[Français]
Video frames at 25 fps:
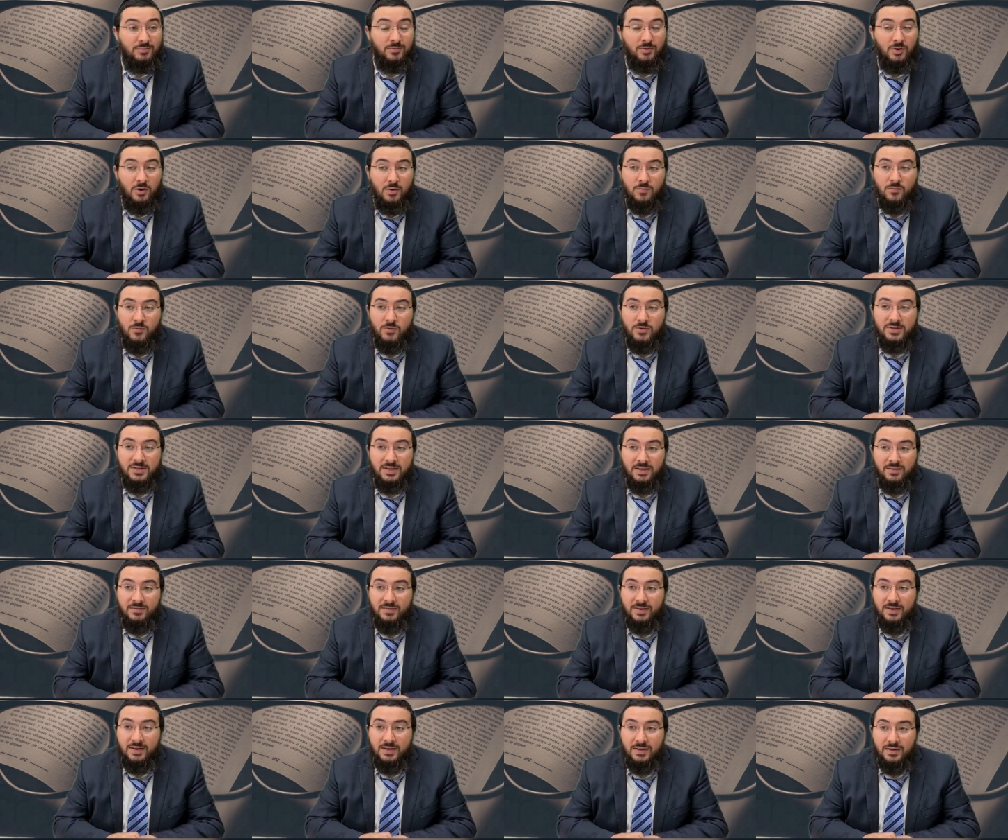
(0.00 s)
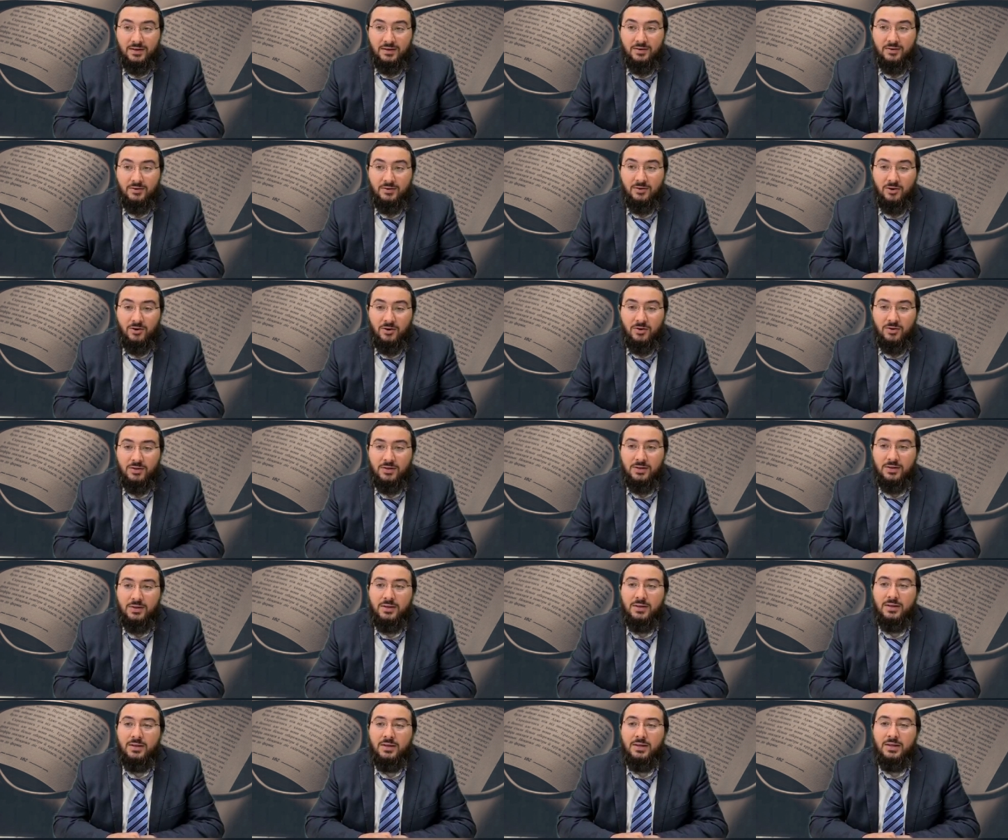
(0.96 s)
Comme vous le savez, l'œil
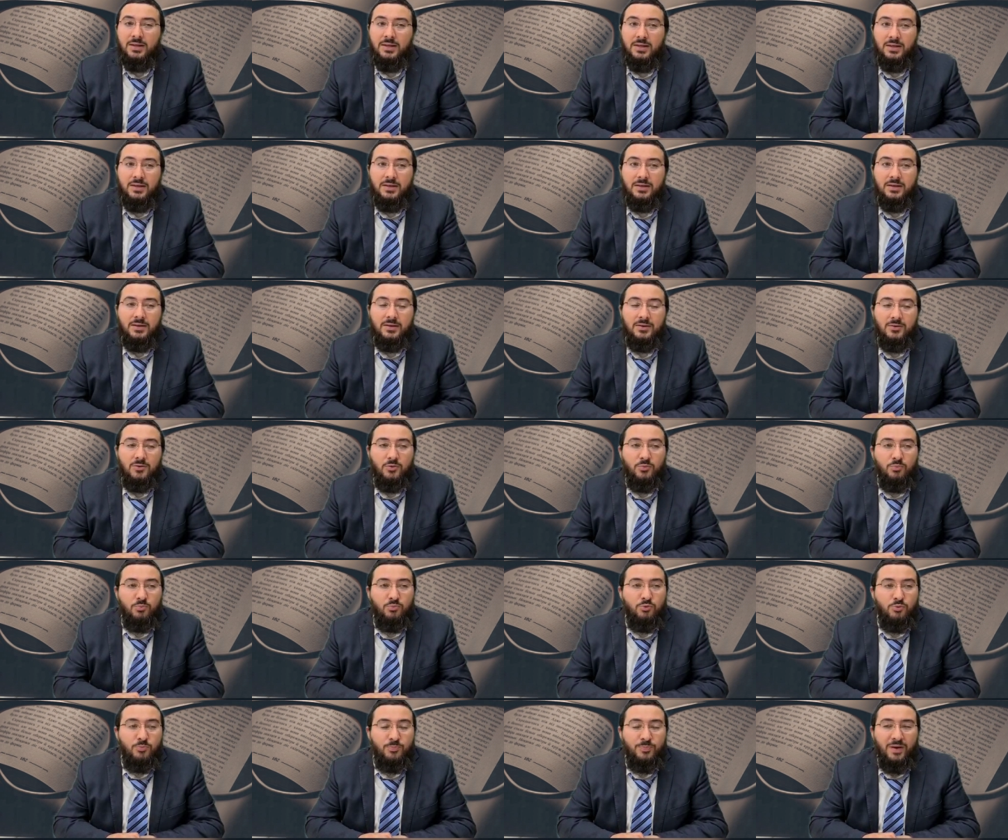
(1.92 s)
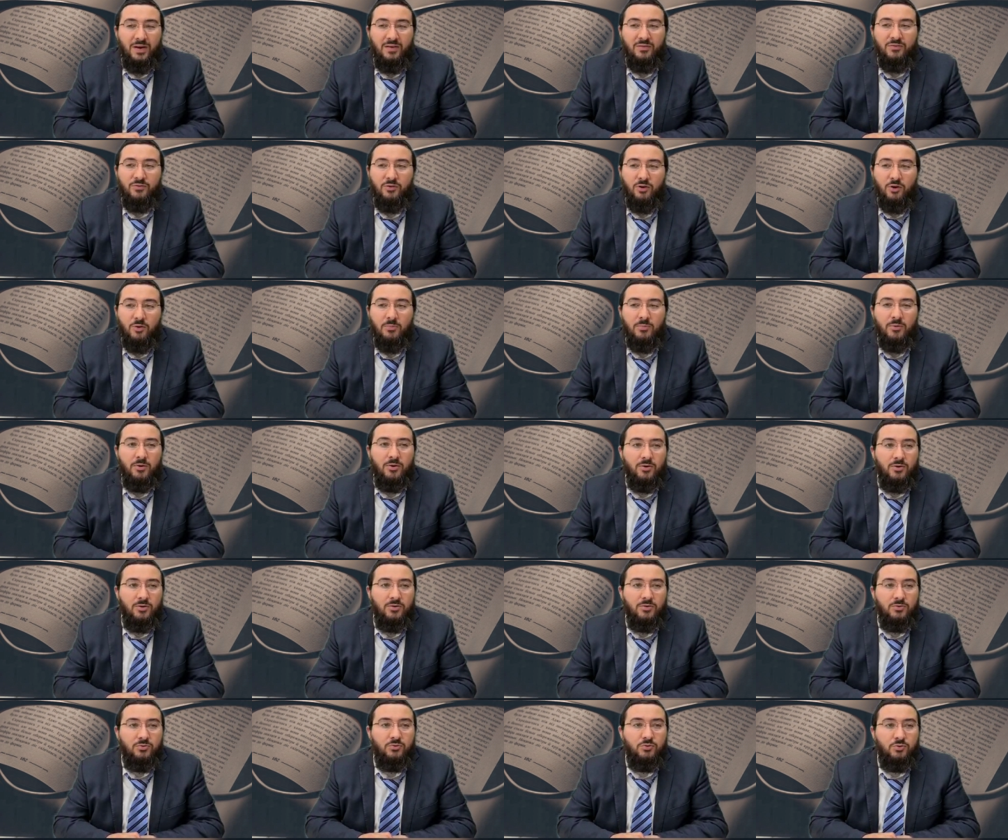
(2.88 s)
est le plus
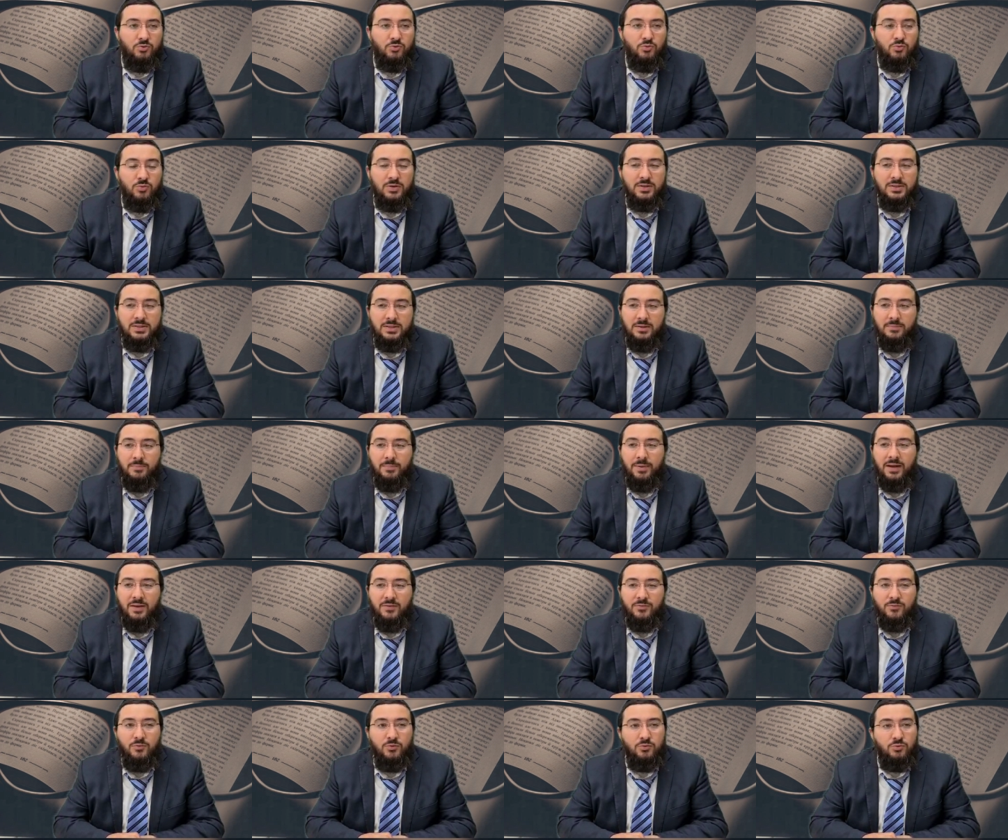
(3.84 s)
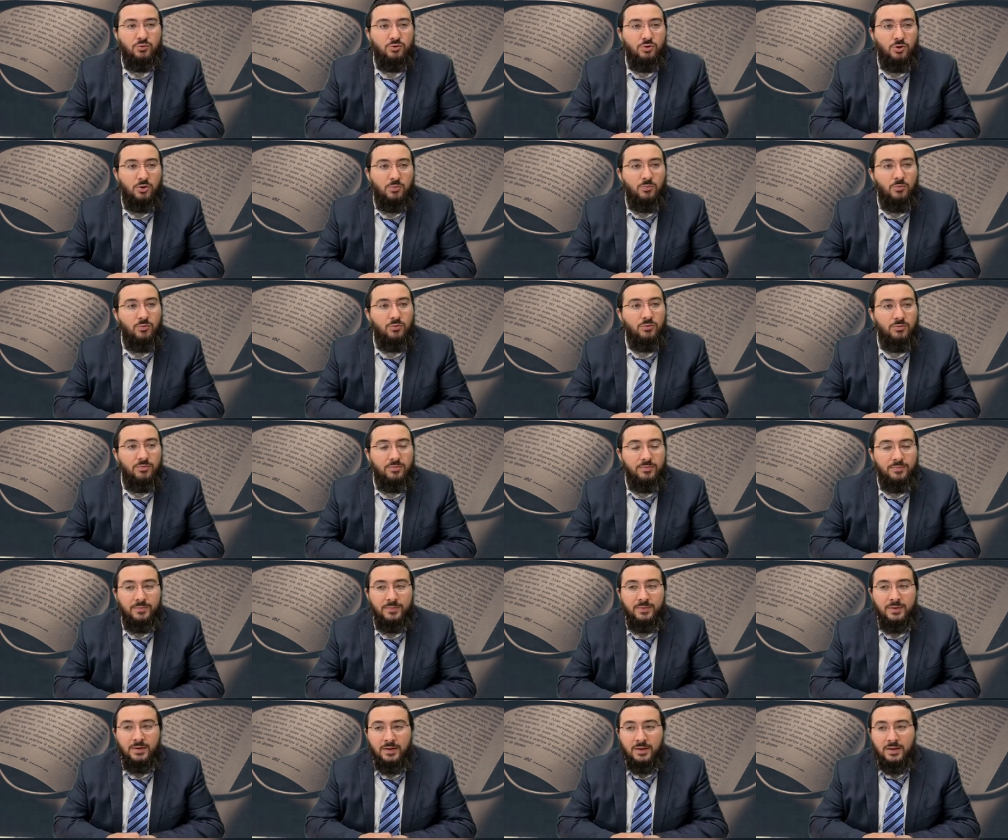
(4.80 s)
performant de tous les appareils photo dans le monde.
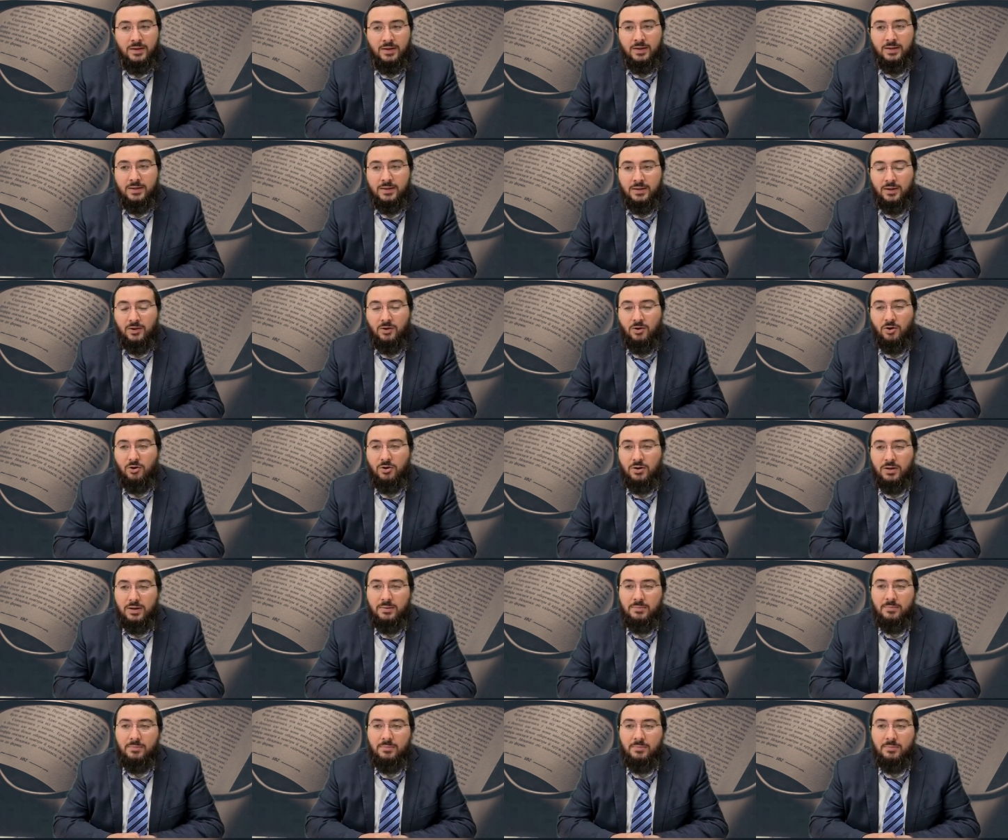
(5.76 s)
D'accord le,